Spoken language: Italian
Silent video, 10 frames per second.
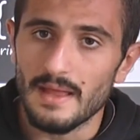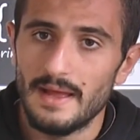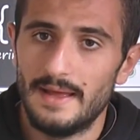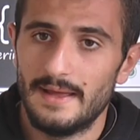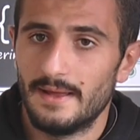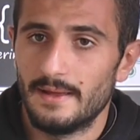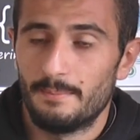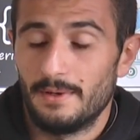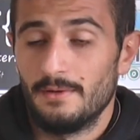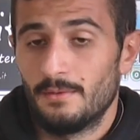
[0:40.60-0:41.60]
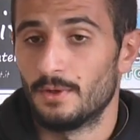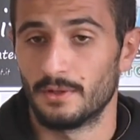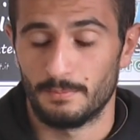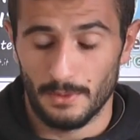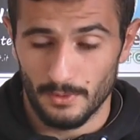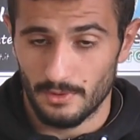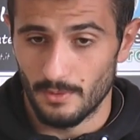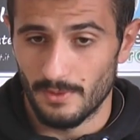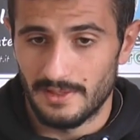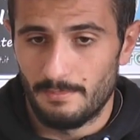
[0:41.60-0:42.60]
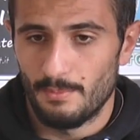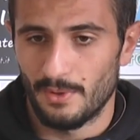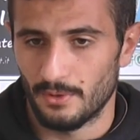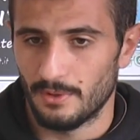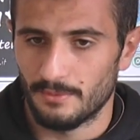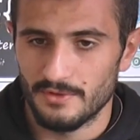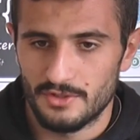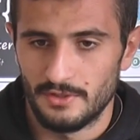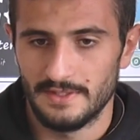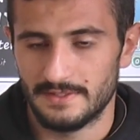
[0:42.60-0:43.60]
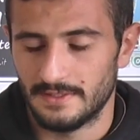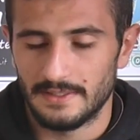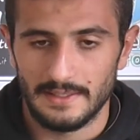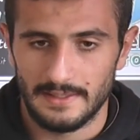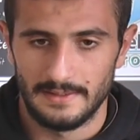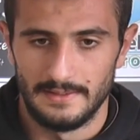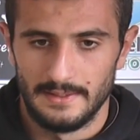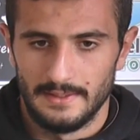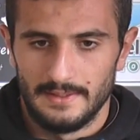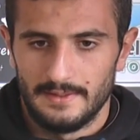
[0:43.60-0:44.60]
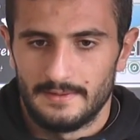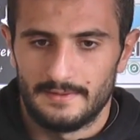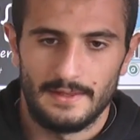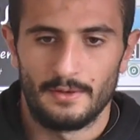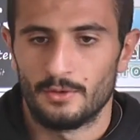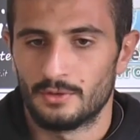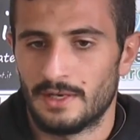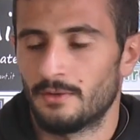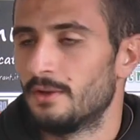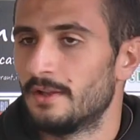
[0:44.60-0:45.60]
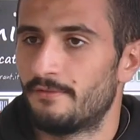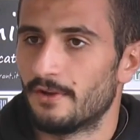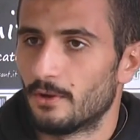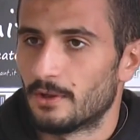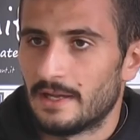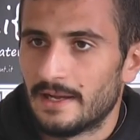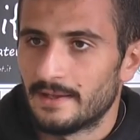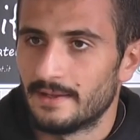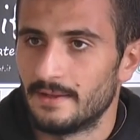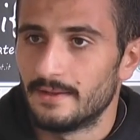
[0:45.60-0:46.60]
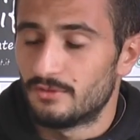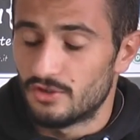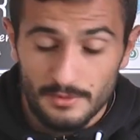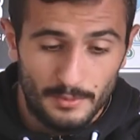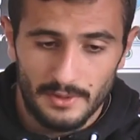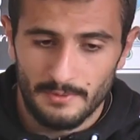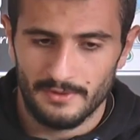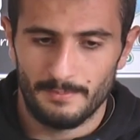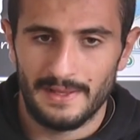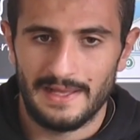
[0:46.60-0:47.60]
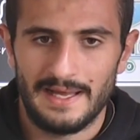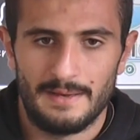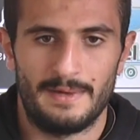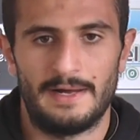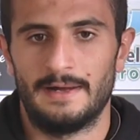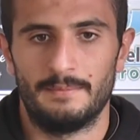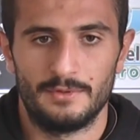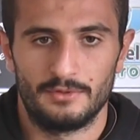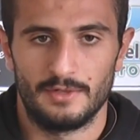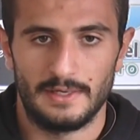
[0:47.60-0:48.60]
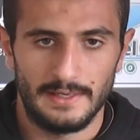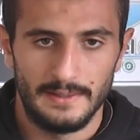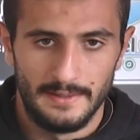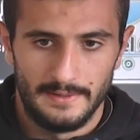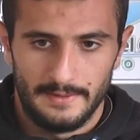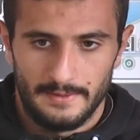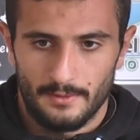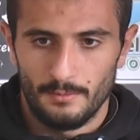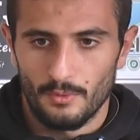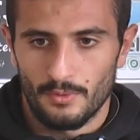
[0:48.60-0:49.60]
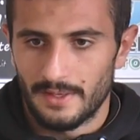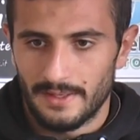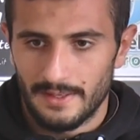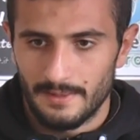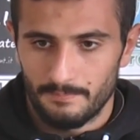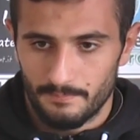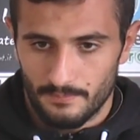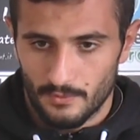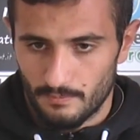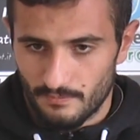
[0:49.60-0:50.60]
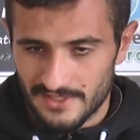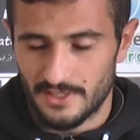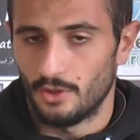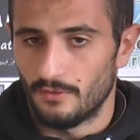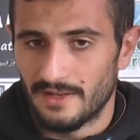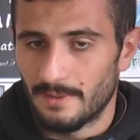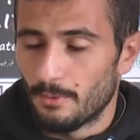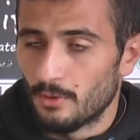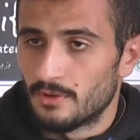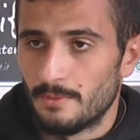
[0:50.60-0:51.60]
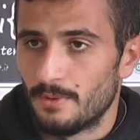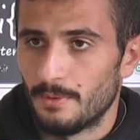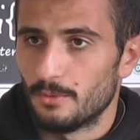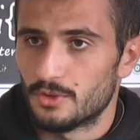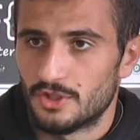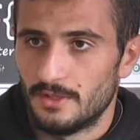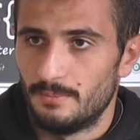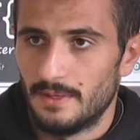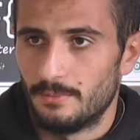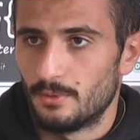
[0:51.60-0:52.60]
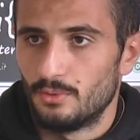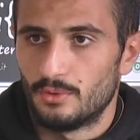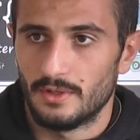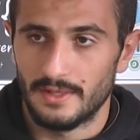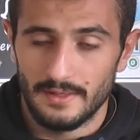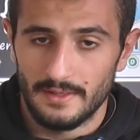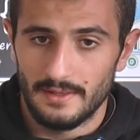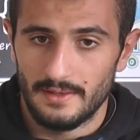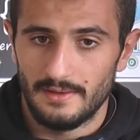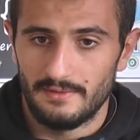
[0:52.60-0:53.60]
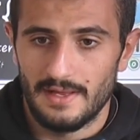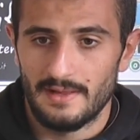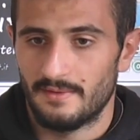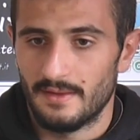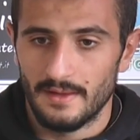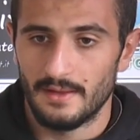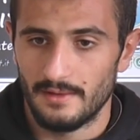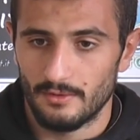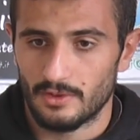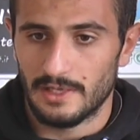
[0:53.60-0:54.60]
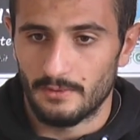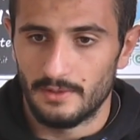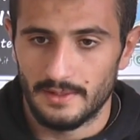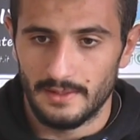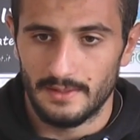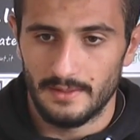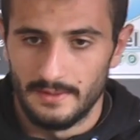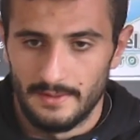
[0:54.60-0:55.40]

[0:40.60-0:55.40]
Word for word: Eh, per quanto, per, quanto, riguarda il primo anno da professionista, si stanno incontrando le difficoltà che ci si poteva aspettare, ma bisogna comunque farsi trovare pronti il prima possibile per tutte le evenienze e gli ostacoli che,